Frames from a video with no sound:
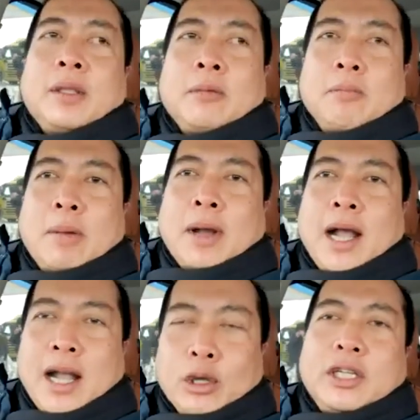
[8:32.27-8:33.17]
memang
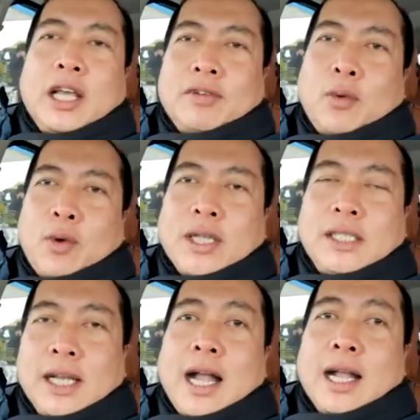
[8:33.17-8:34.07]
harus dievakuasi ke
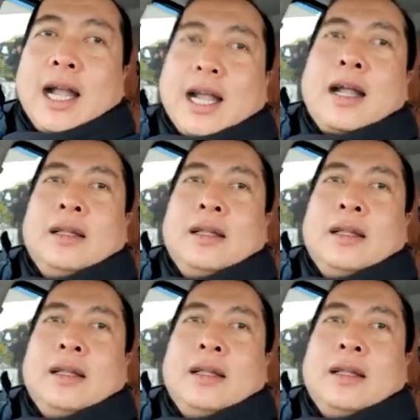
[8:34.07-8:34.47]
Angkara.